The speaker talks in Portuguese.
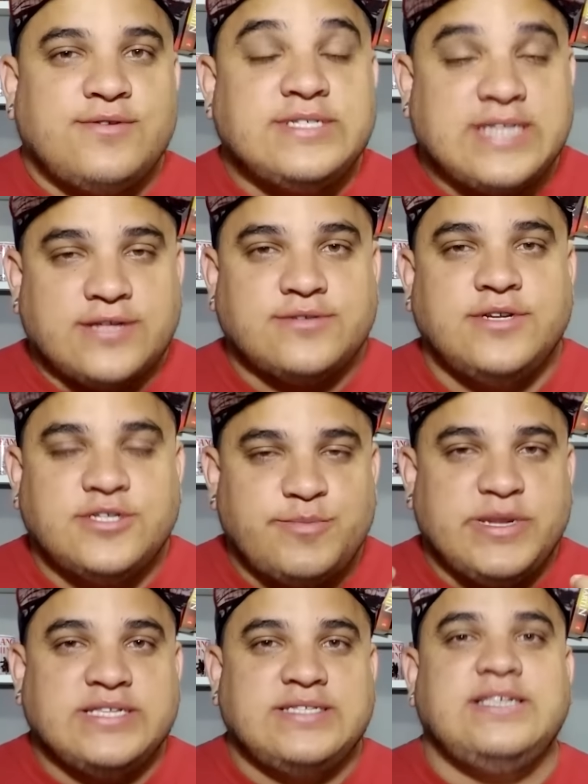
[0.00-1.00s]
os Estados Unidos
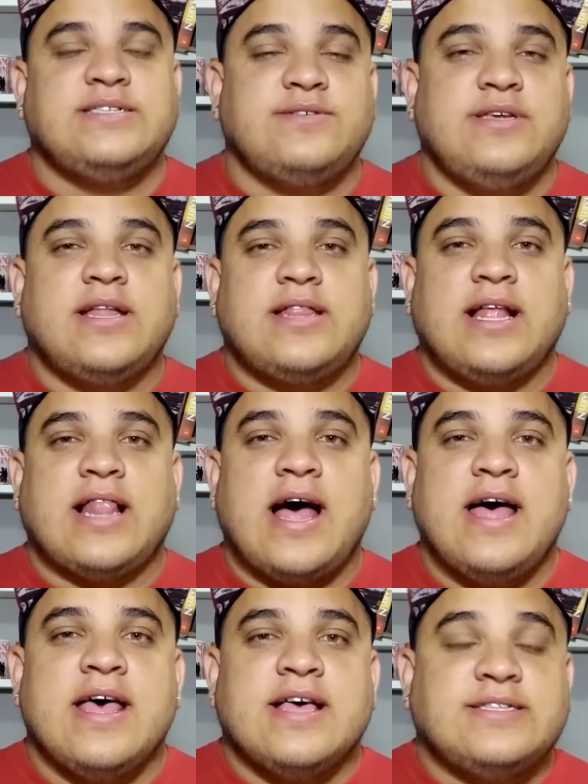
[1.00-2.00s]
precisam ir até
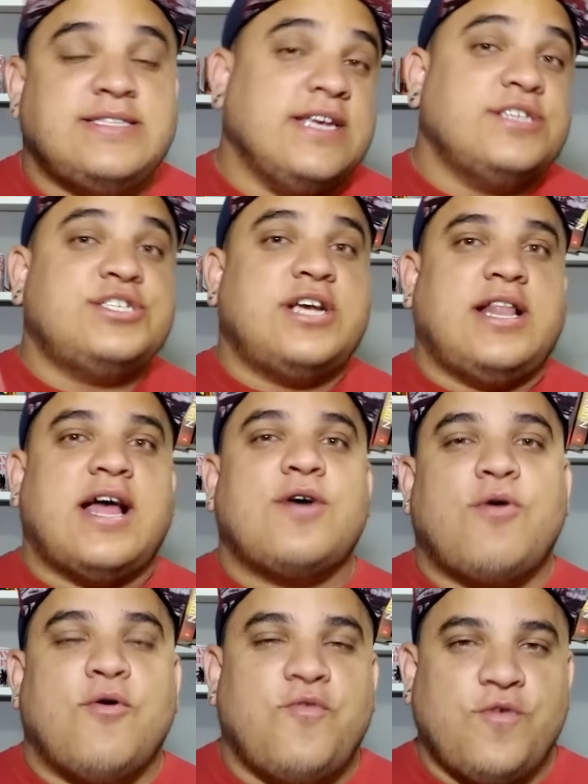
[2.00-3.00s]
lá, seja lá
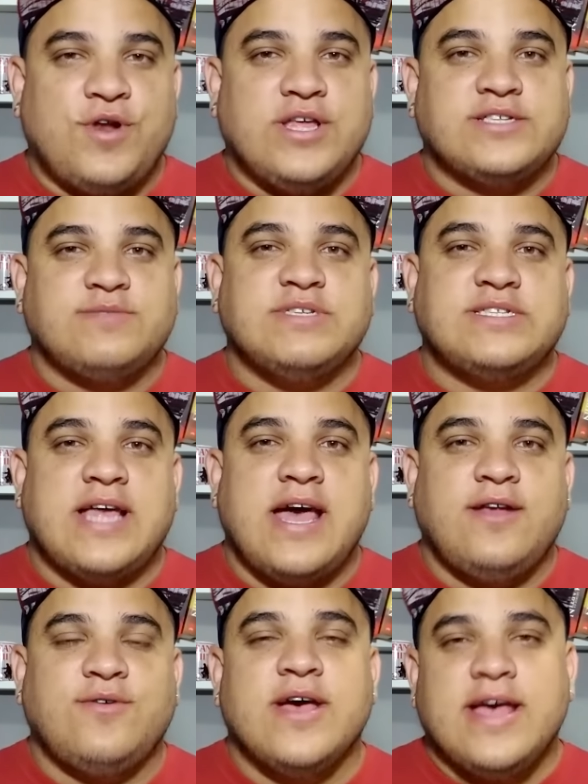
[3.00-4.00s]
qual for esse
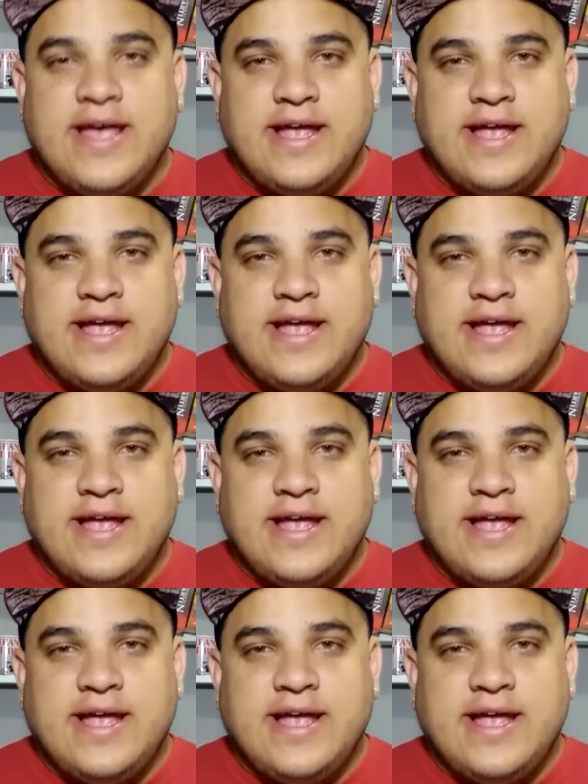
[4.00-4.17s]
mistério,